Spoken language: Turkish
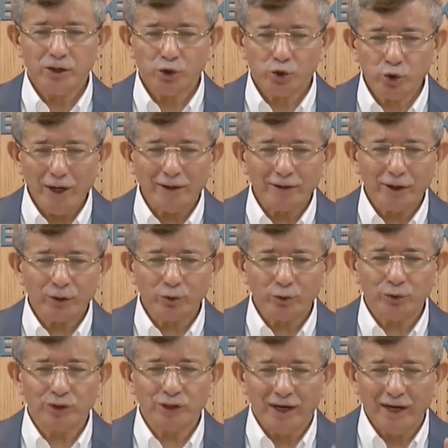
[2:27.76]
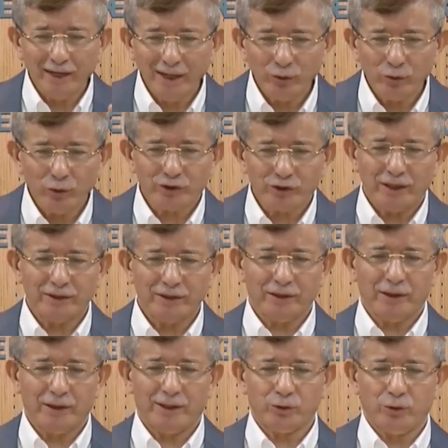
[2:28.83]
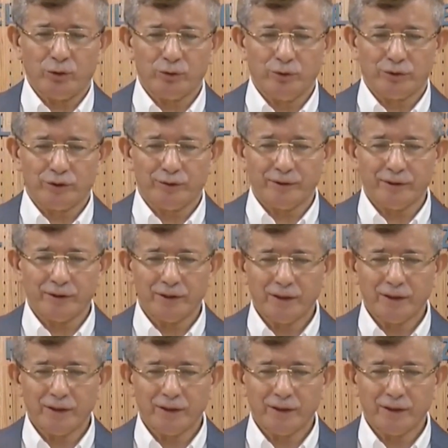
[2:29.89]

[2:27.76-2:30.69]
Şu anda Türkiye aynen 90'lı yıllarda olduğu gibi.